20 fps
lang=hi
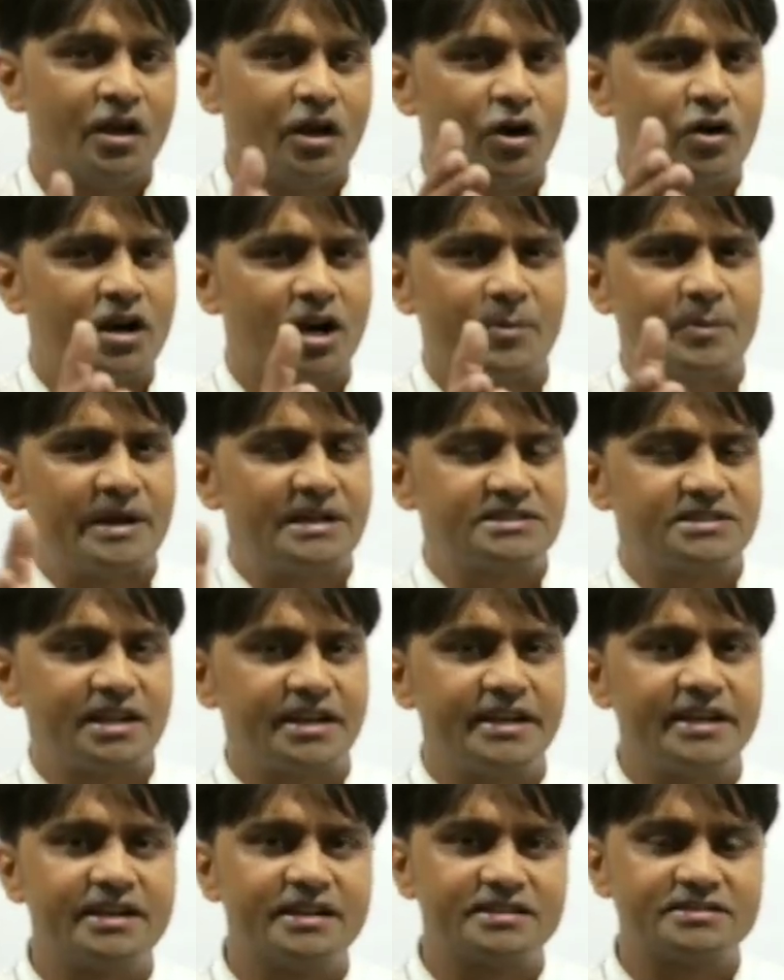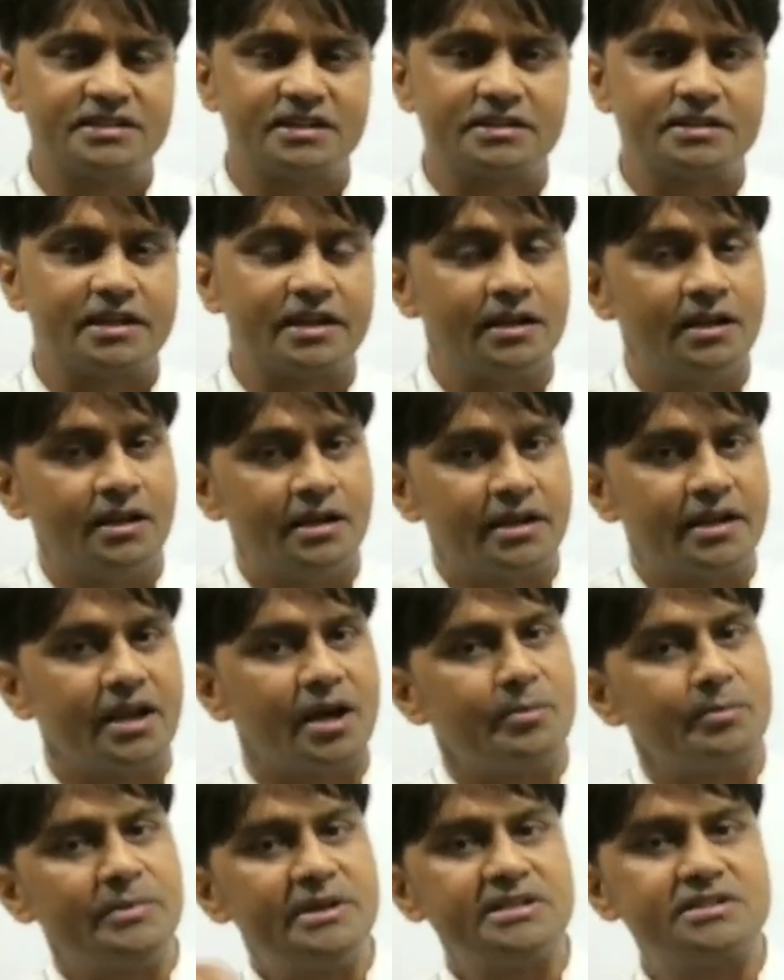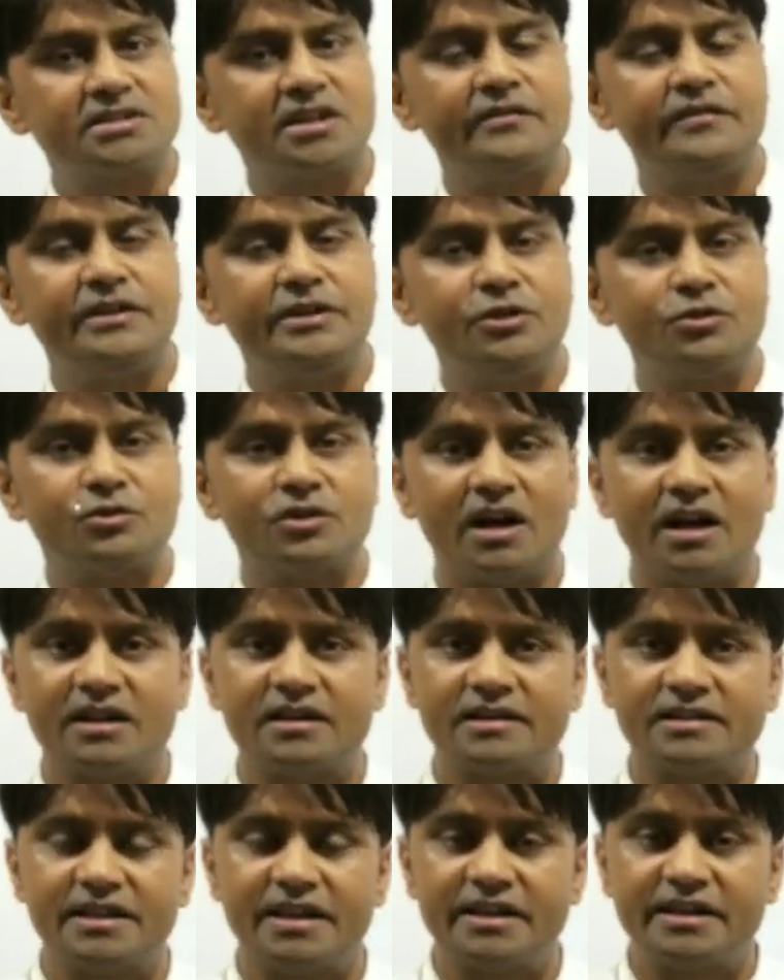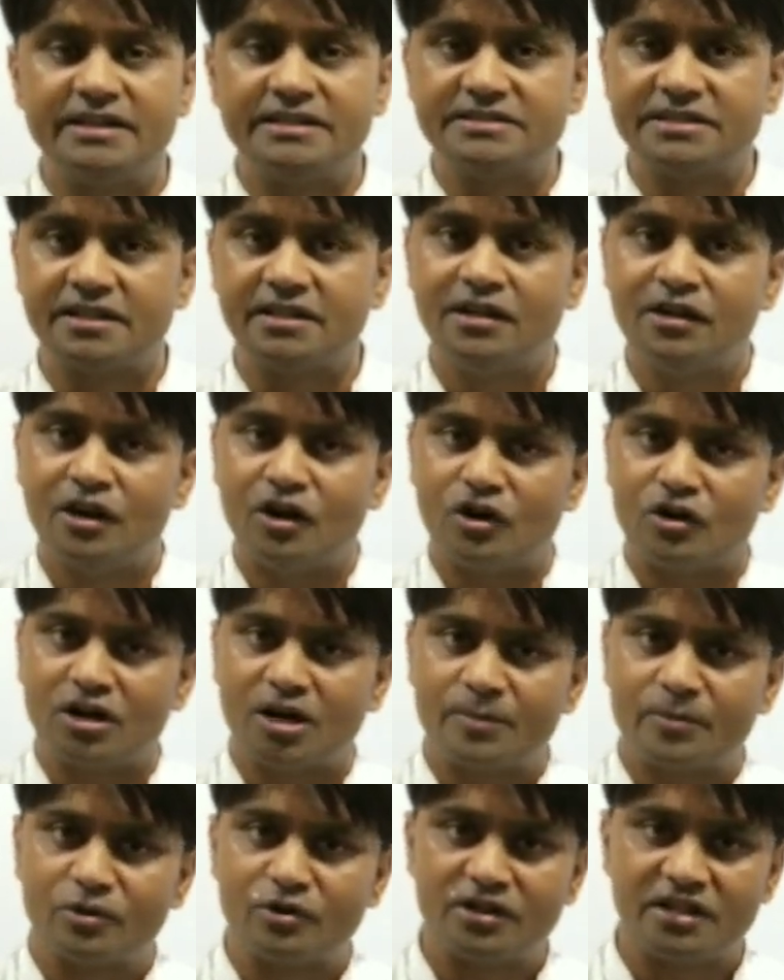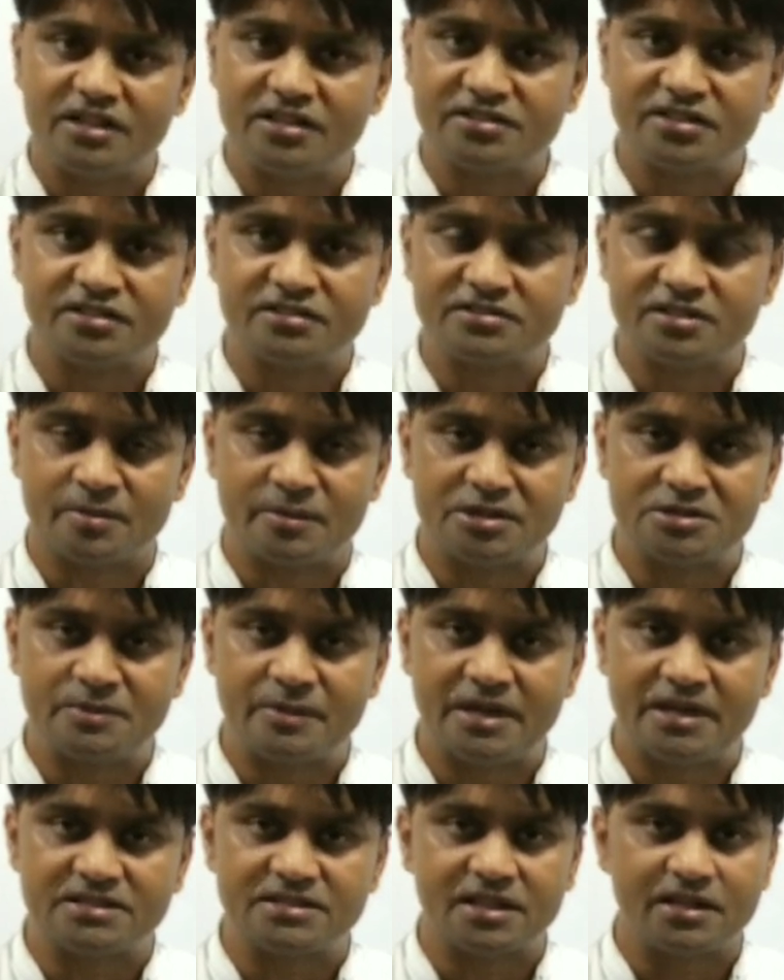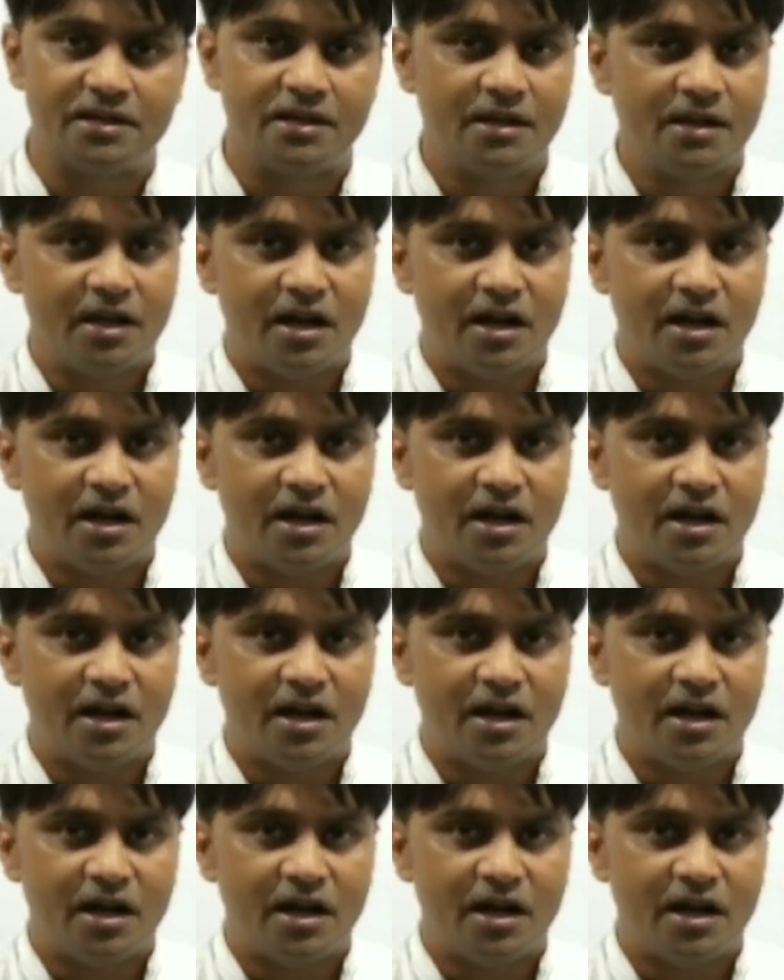और आप ऐसा नहीं कर सकते कि आप बीच का वीडियो उठाकर देख लीजिए और आपको नरेशन समझ में आ जाए